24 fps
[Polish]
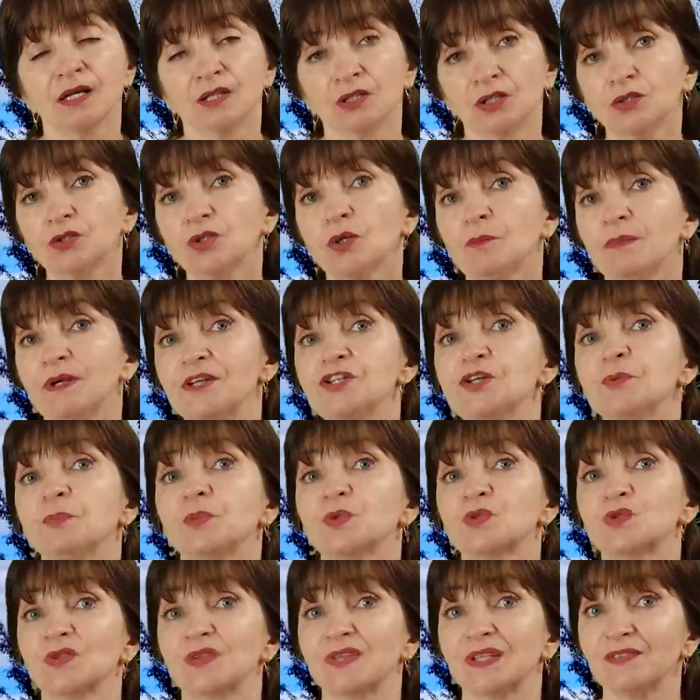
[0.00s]
no to będzie
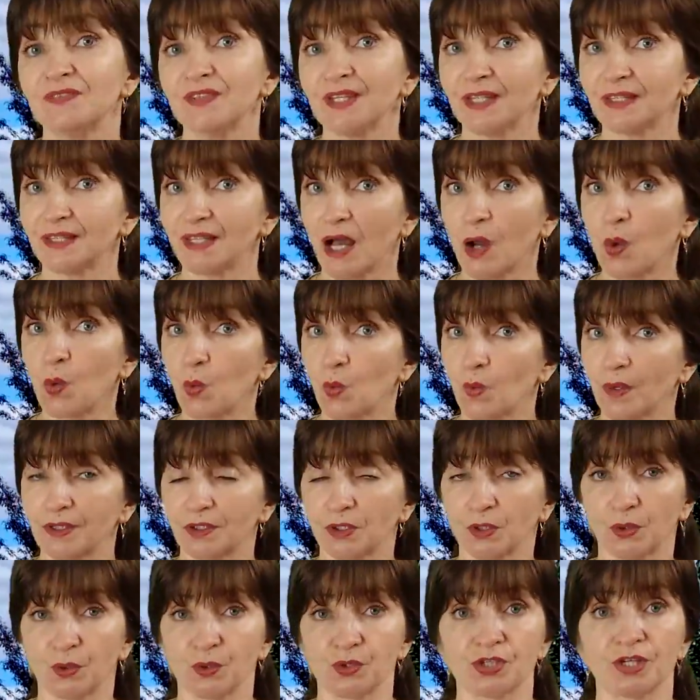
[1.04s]
pozytywnie na
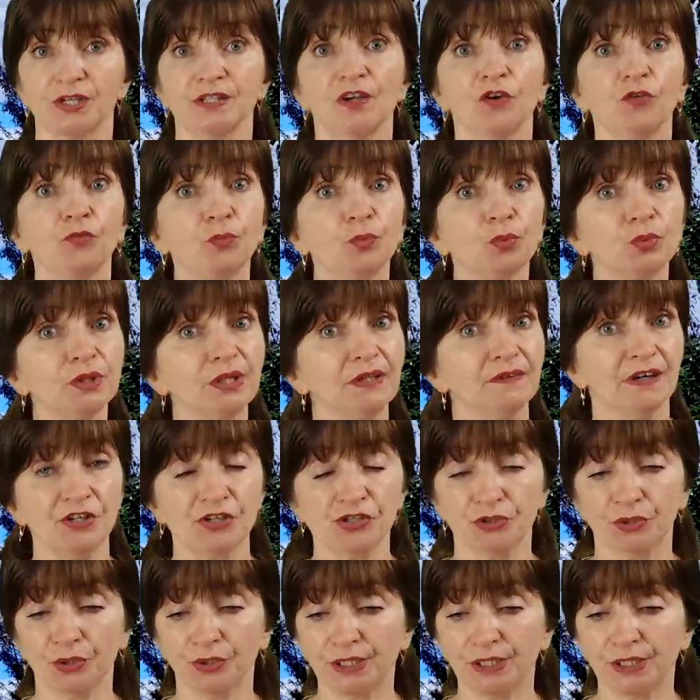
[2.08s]
układ krążenia wpływać.